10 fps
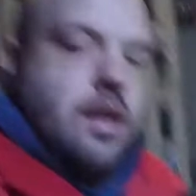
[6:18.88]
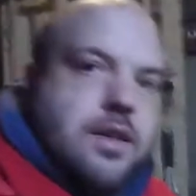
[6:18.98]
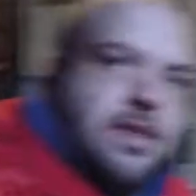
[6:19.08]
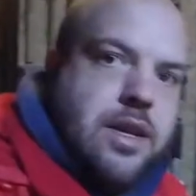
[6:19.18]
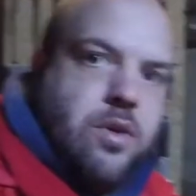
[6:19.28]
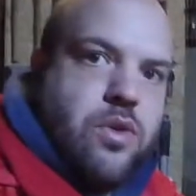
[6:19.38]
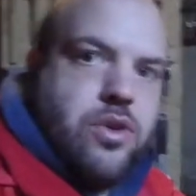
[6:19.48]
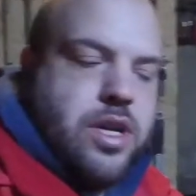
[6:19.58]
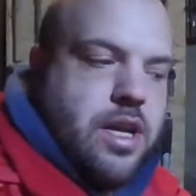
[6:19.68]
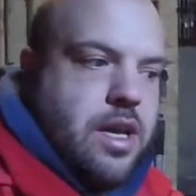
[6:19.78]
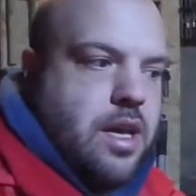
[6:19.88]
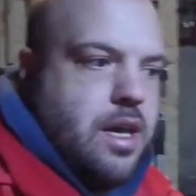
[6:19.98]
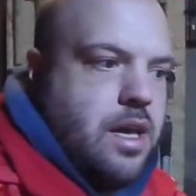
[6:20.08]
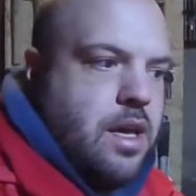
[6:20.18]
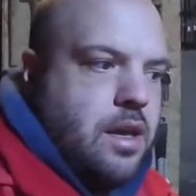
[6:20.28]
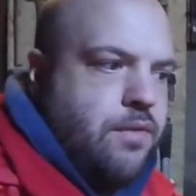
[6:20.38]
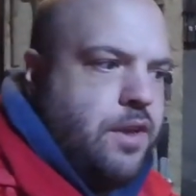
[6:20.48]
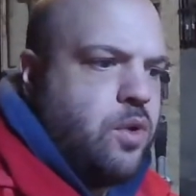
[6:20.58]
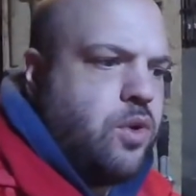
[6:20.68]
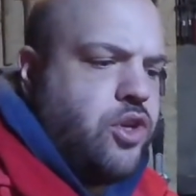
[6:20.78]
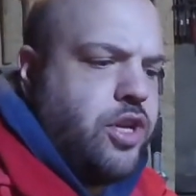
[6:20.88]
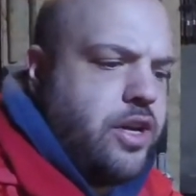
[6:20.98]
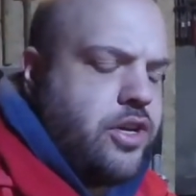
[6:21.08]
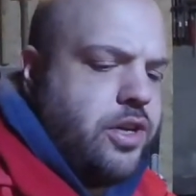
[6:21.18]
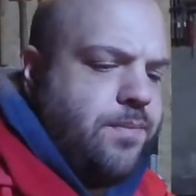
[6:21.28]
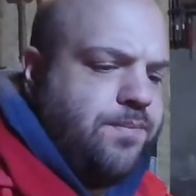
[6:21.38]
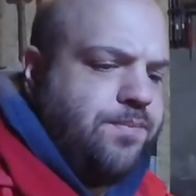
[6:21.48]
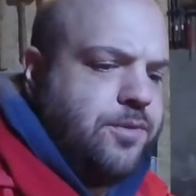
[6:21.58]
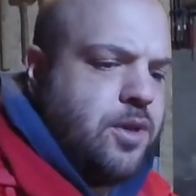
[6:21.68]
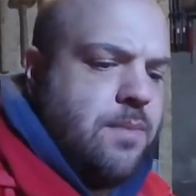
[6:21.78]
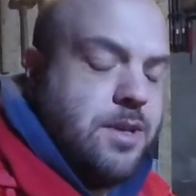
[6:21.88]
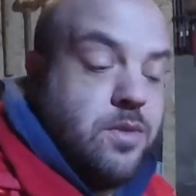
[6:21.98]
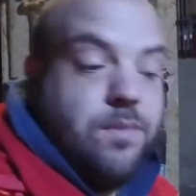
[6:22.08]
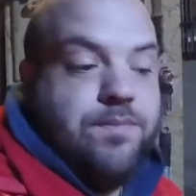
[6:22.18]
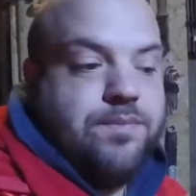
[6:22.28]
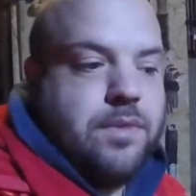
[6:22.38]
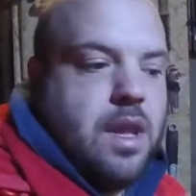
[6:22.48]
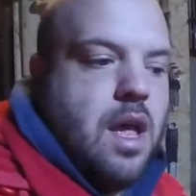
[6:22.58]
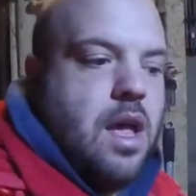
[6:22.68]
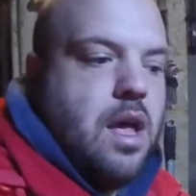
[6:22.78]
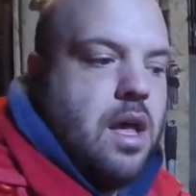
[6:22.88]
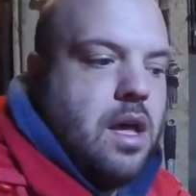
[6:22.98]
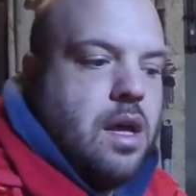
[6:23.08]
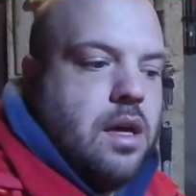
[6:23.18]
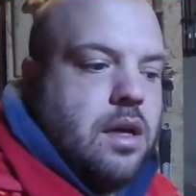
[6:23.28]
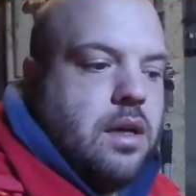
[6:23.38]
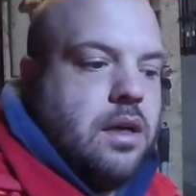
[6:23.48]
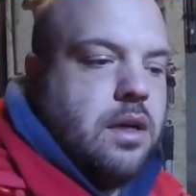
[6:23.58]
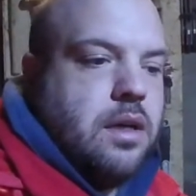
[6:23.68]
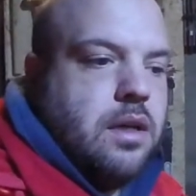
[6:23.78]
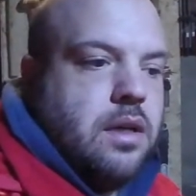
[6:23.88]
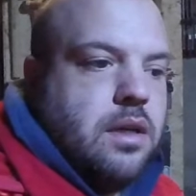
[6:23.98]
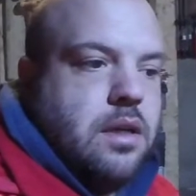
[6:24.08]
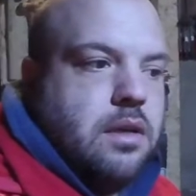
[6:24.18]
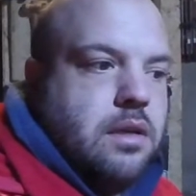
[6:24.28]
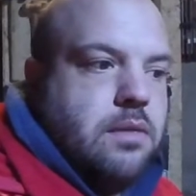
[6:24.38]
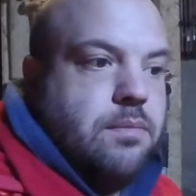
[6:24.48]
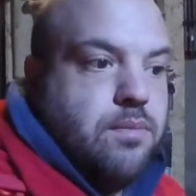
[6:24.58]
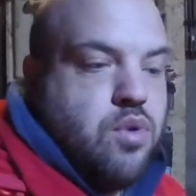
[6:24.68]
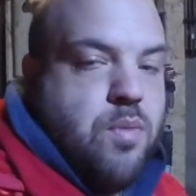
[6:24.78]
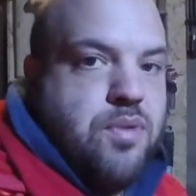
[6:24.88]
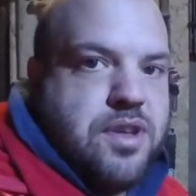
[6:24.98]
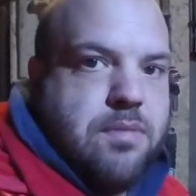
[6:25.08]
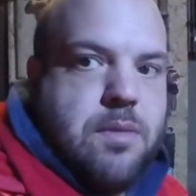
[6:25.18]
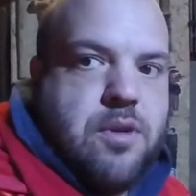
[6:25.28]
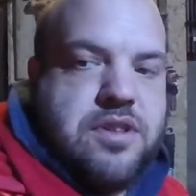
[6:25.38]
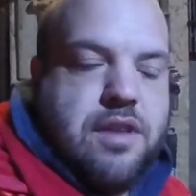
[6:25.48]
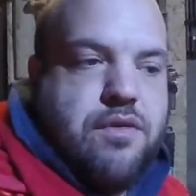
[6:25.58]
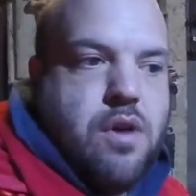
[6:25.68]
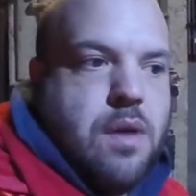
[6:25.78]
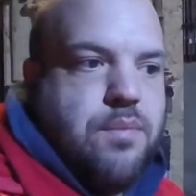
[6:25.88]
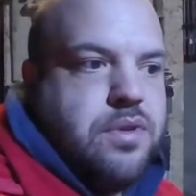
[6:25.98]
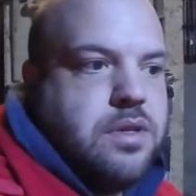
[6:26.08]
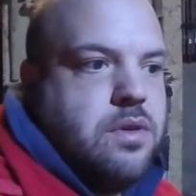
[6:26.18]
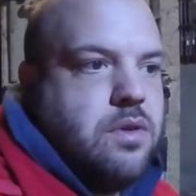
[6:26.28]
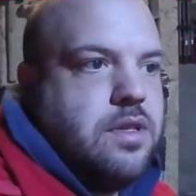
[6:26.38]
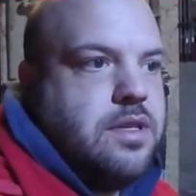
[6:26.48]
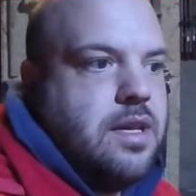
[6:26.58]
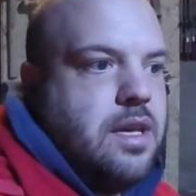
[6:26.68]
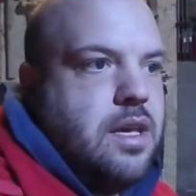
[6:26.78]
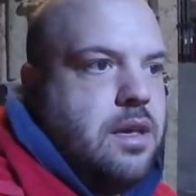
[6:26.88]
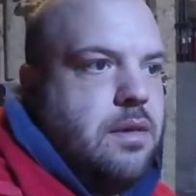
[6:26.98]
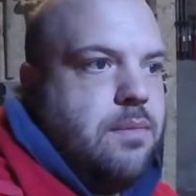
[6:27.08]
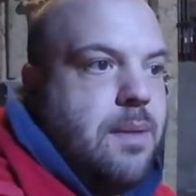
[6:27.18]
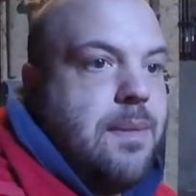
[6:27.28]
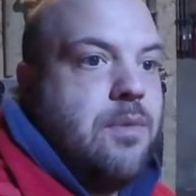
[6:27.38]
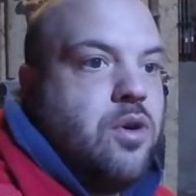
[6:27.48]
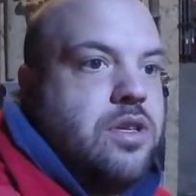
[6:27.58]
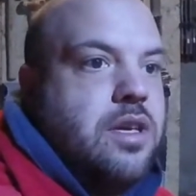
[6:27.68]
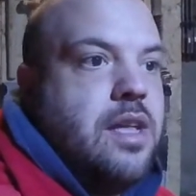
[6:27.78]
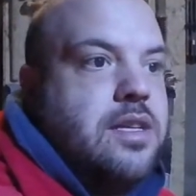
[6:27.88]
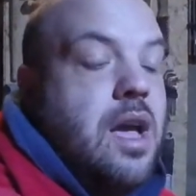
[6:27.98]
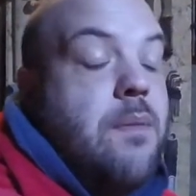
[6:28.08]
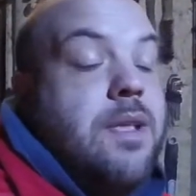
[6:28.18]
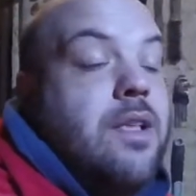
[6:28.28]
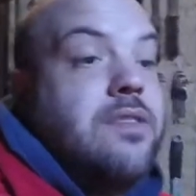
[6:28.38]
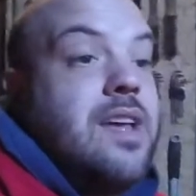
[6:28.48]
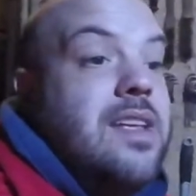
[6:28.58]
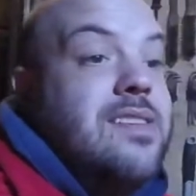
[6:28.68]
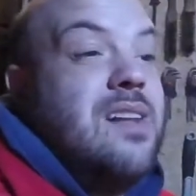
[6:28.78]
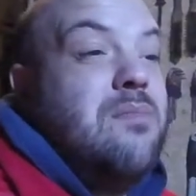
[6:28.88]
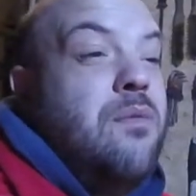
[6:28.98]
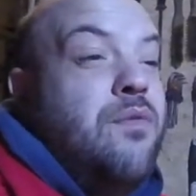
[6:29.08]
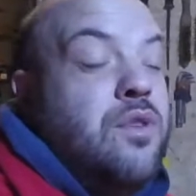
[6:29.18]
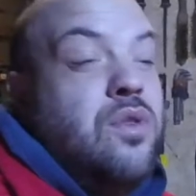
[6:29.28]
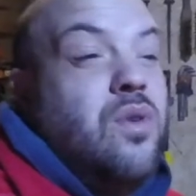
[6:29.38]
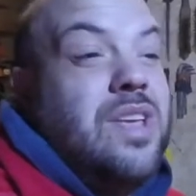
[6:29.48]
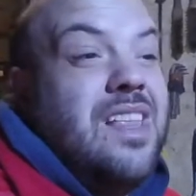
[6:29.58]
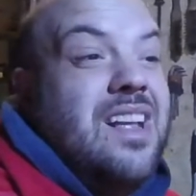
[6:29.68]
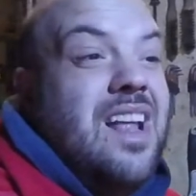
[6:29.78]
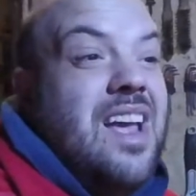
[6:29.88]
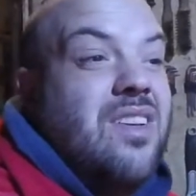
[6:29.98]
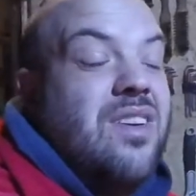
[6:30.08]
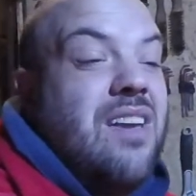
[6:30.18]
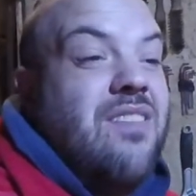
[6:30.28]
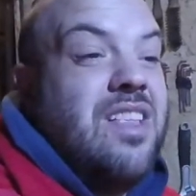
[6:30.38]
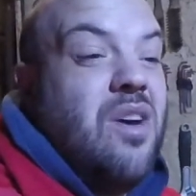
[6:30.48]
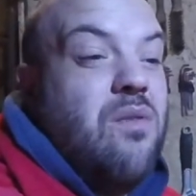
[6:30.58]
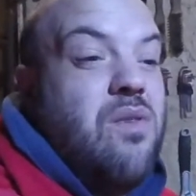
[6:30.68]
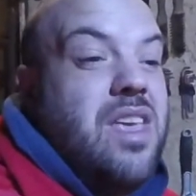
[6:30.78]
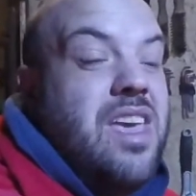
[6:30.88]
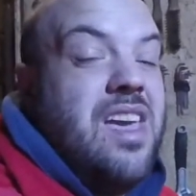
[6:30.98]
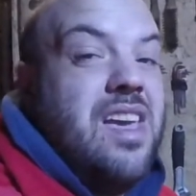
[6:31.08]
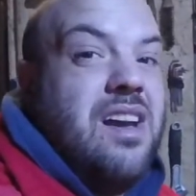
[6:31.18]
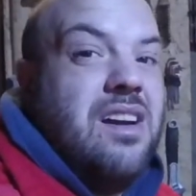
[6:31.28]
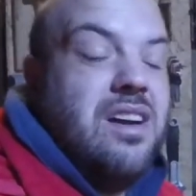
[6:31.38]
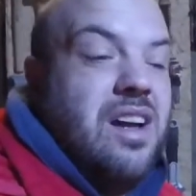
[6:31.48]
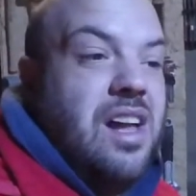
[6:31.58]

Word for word: Sinon, j'ai fait d'autres recherches sur la maison. Euh, beaucoup plus simplement cette fois, puisque c'est Belle Maman qui a dit Ah, mais dans un des albums photos, il y a des lettres qui avaient été envoyées euh,